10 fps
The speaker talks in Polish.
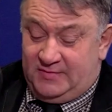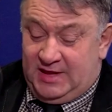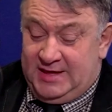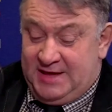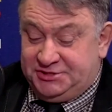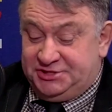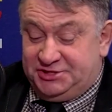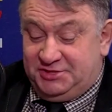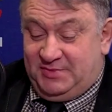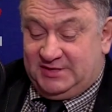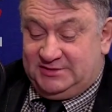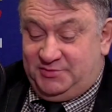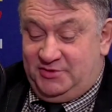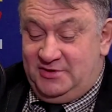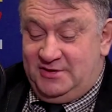ja się cieszę bardzo,
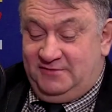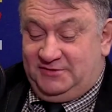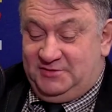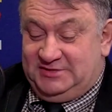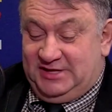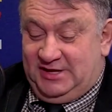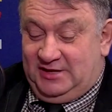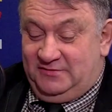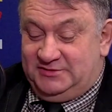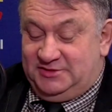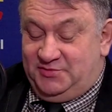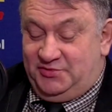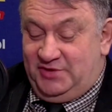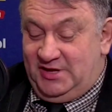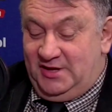bo w tym serialu
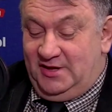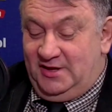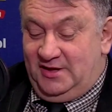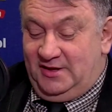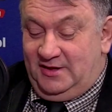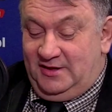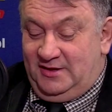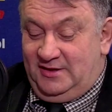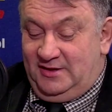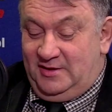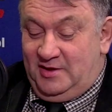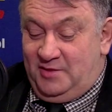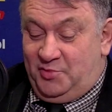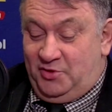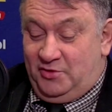występuje
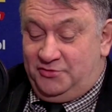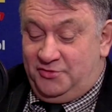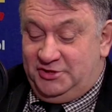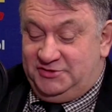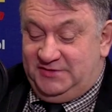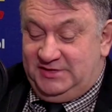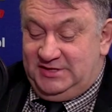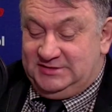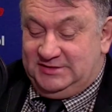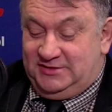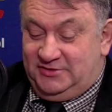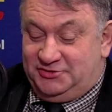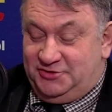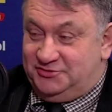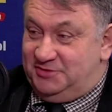e, Polko II Świdnicki, no
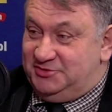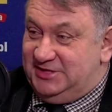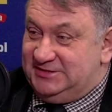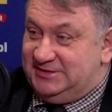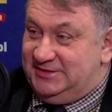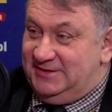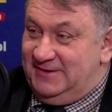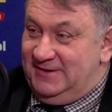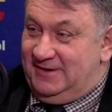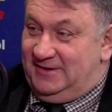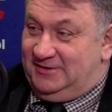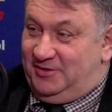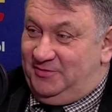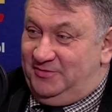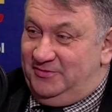książę Brzeski. E,
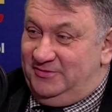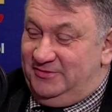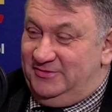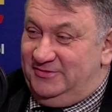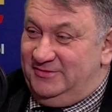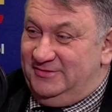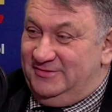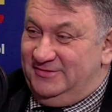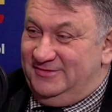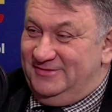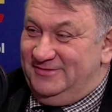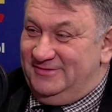to... No tak, on mieszkał w pana